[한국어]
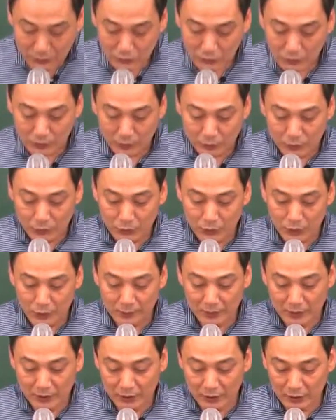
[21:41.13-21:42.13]
수급 조절이
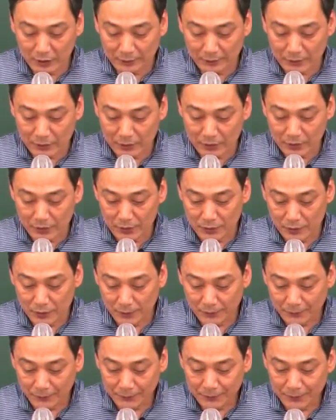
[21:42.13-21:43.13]
뭐 어렵죠,
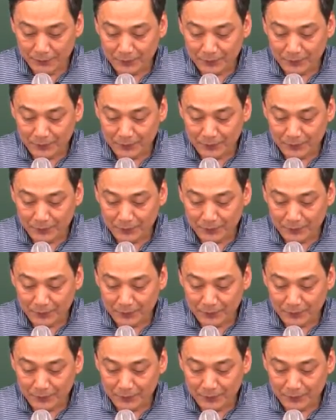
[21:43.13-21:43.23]
그죠?